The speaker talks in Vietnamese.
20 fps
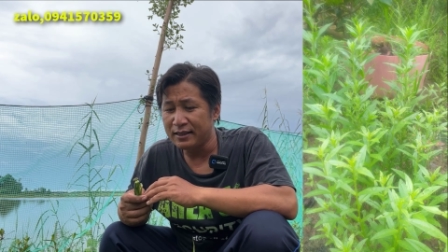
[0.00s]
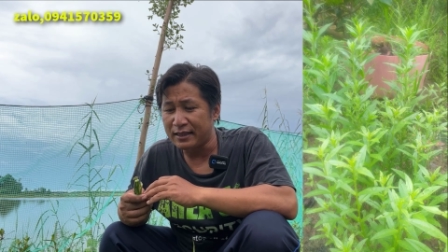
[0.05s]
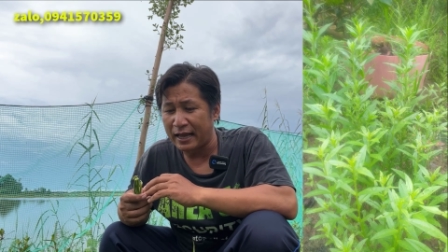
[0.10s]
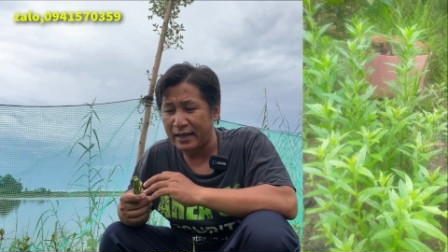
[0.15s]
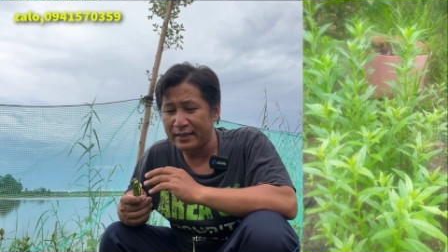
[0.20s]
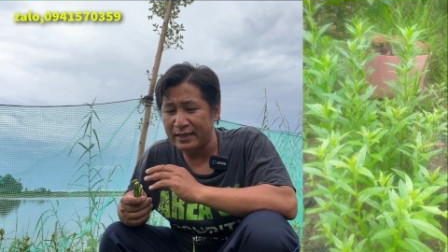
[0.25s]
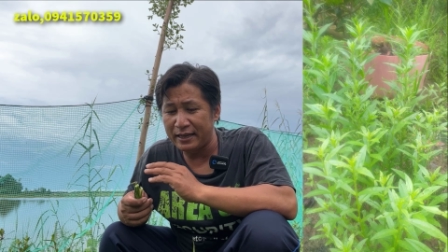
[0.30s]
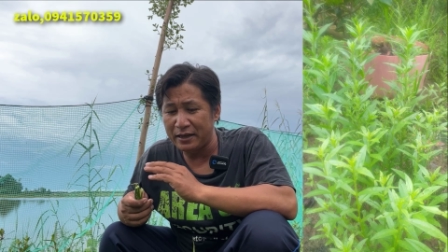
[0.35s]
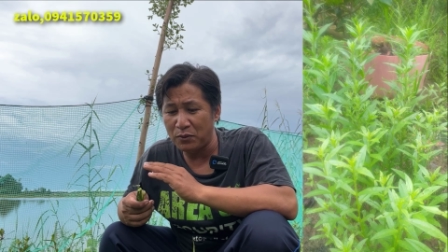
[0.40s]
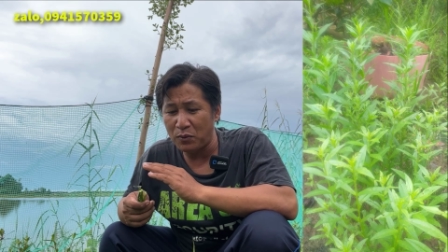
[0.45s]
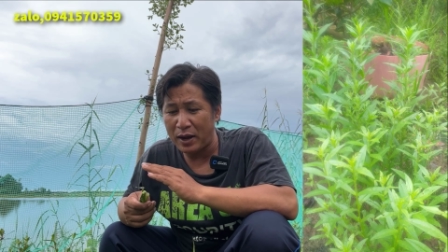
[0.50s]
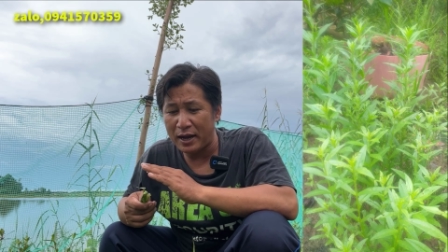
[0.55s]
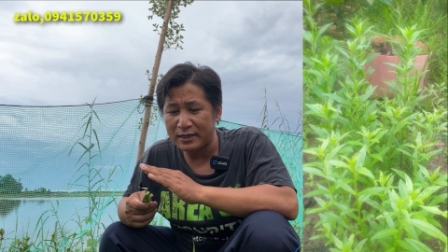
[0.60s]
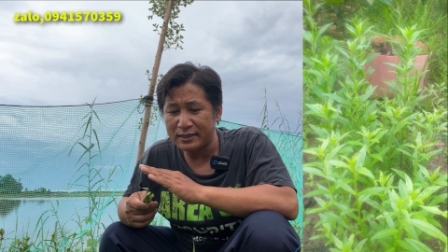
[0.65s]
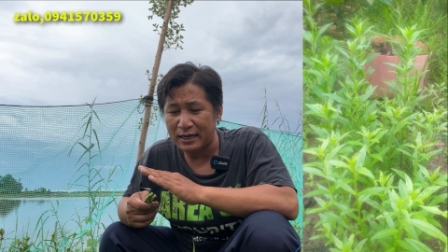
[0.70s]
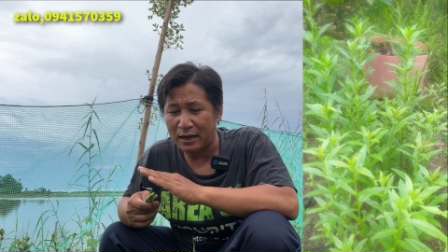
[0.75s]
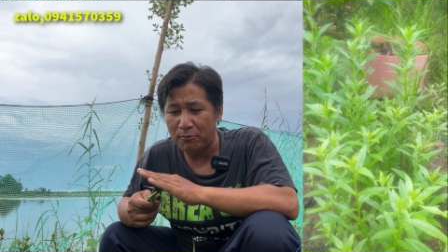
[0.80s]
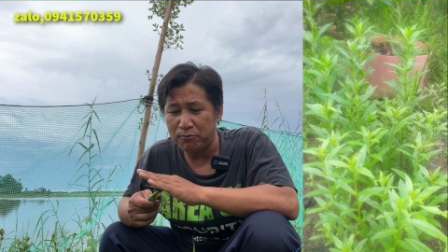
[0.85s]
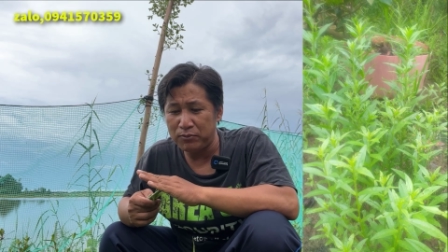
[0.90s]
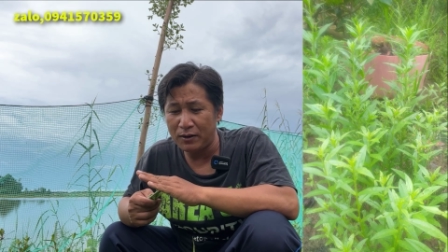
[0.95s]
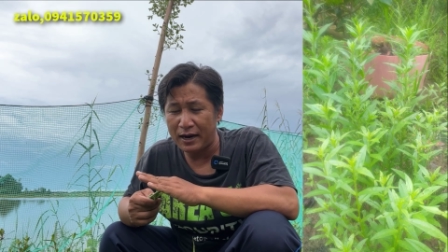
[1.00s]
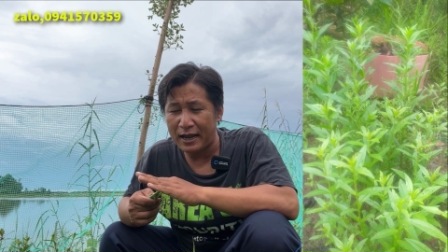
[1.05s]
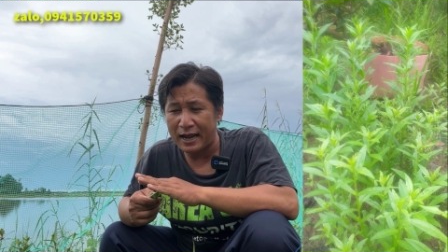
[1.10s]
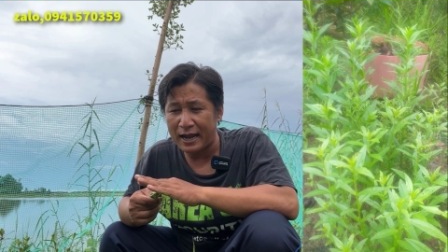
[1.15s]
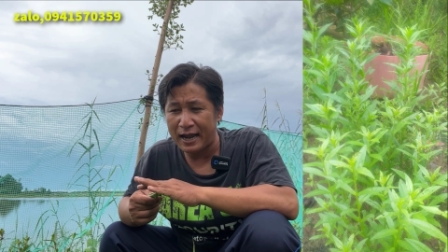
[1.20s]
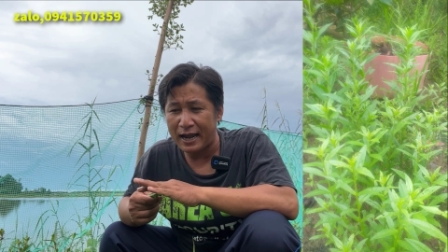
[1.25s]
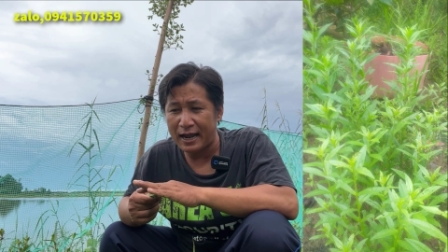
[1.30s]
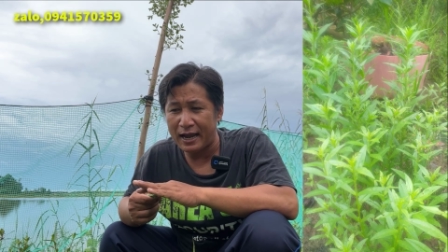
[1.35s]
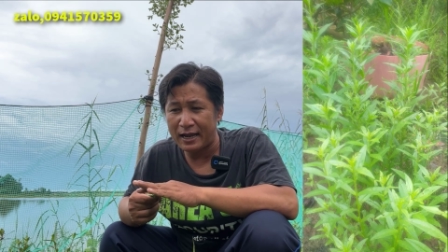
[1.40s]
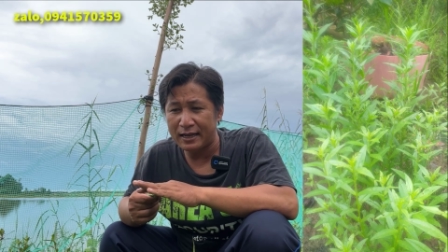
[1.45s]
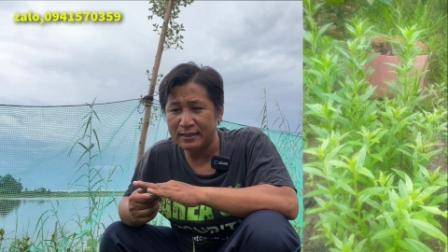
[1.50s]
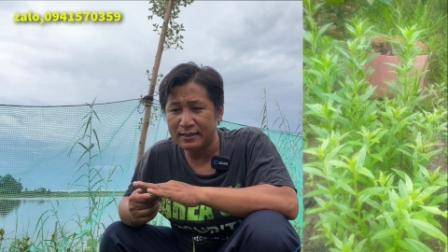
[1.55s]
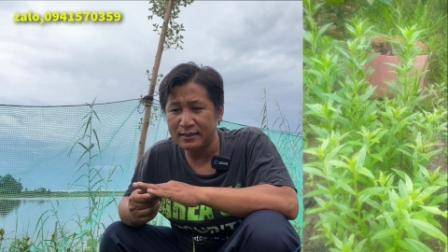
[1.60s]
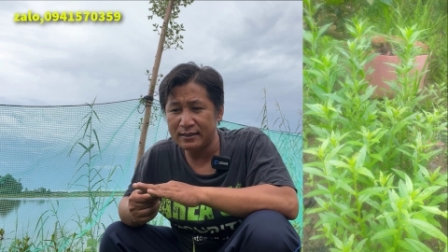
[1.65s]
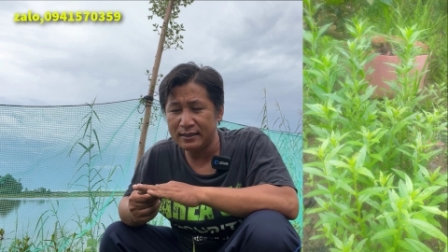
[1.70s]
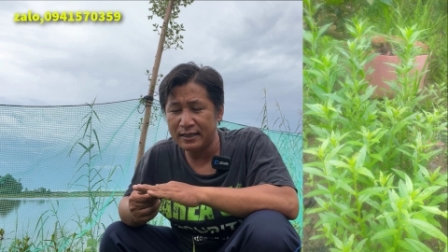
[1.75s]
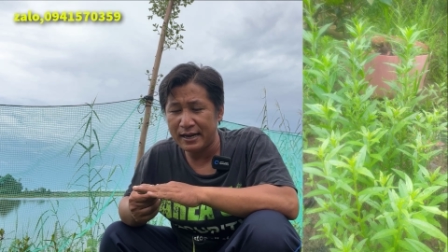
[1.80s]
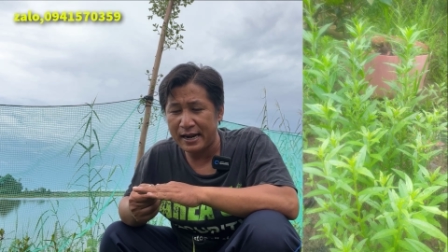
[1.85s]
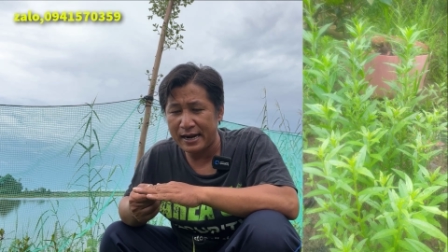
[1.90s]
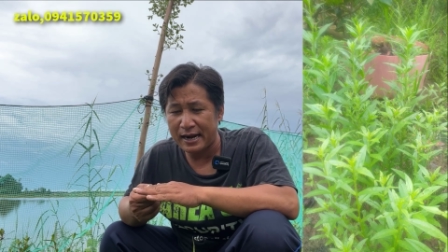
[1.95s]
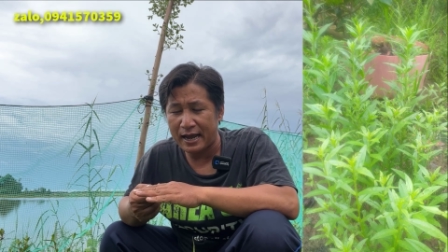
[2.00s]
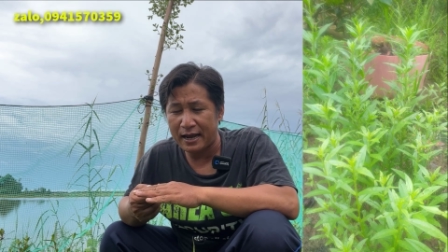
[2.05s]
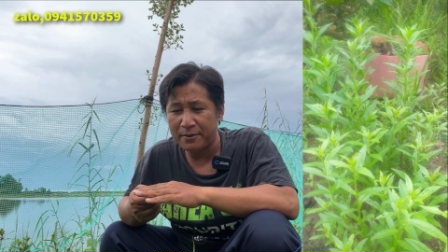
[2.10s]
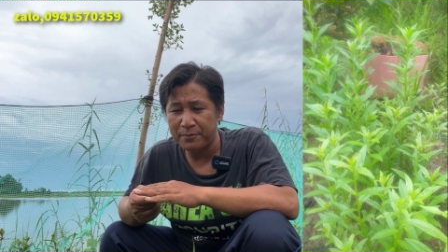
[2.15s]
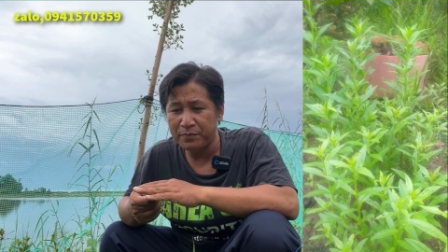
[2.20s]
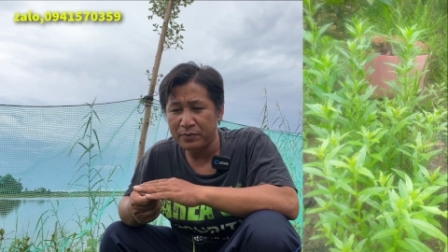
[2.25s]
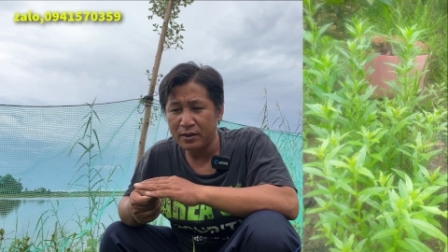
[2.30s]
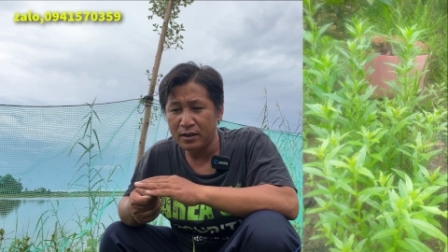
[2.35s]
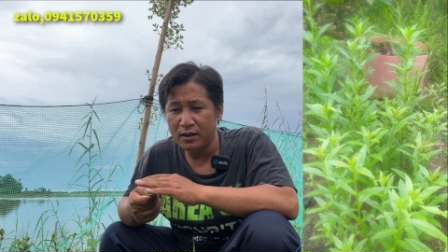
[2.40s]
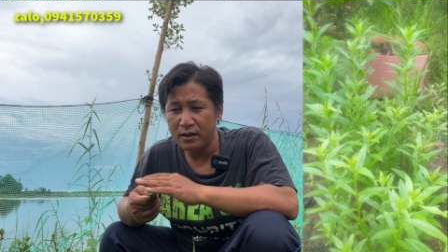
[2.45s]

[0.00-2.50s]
tại vì quan trọng là thế này nè